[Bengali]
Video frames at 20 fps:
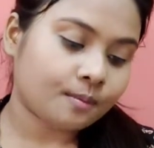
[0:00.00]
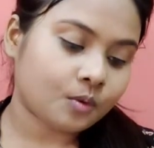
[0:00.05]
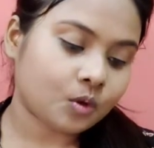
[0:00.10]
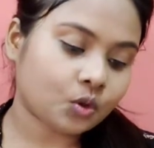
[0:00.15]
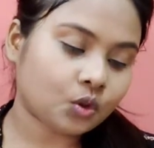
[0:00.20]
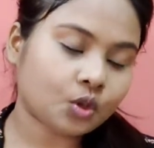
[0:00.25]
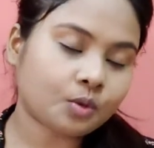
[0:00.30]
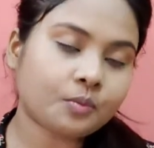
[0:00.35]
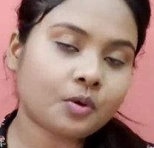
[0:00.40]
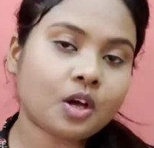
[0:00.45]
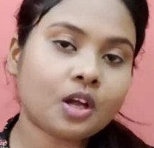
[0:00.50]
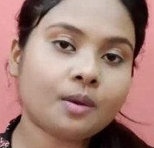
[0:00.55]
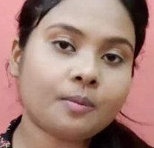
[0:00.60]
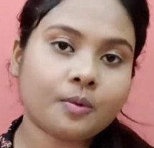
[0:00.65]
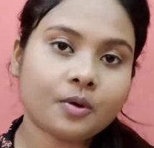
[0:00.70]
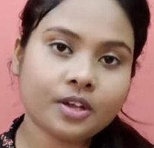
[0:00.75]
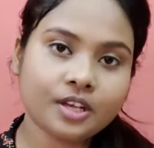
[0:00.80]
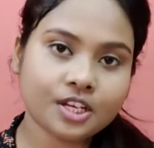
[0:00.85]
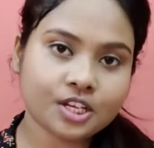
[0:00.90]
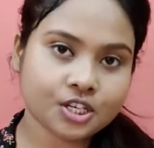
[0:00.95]
প্রথম
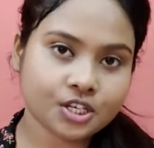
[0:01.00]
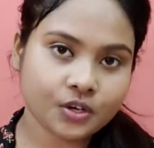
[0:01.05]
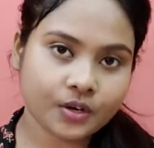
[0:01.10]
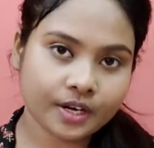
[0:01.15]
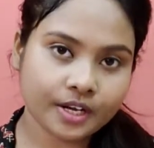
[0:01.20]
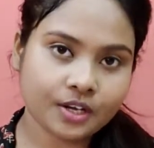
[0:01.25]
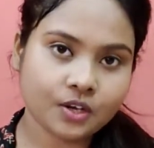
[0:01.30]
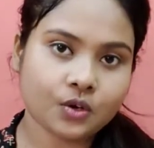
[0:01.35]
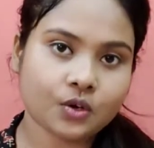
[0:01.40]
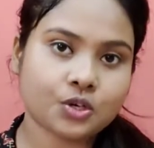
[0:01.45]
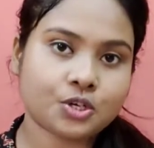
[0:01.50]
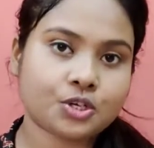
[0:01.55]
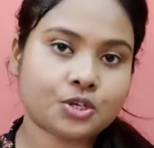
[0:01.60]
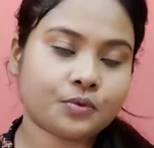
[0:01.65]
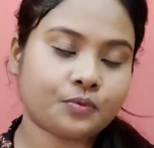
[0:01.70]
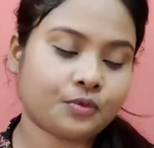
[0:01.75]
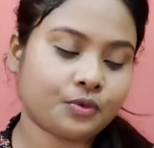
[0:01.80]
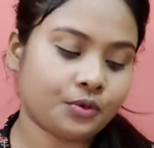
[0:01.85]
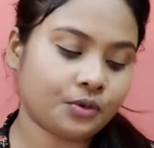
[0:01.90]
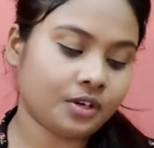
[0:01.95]
গল্প ঈশ্বরের নষ্ট
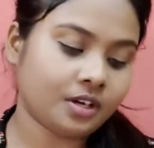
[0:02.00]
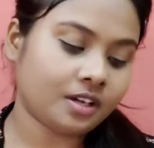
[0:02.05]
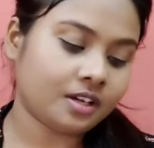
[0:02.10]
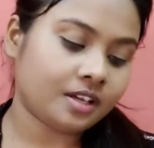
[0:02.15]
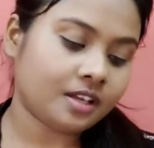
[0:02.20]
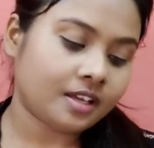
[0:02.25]
ভ্রূণ